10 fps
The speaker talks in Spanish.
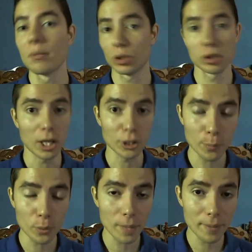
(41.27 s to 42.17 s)
pues lo que
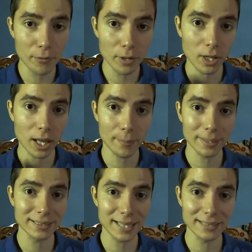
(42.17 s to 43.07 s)
yo pude ver fueron nada
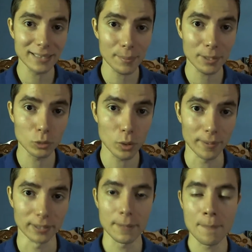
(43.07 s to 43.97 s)
más tres armas
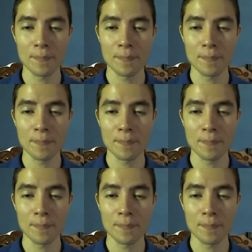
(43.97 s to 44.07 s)
nuevas.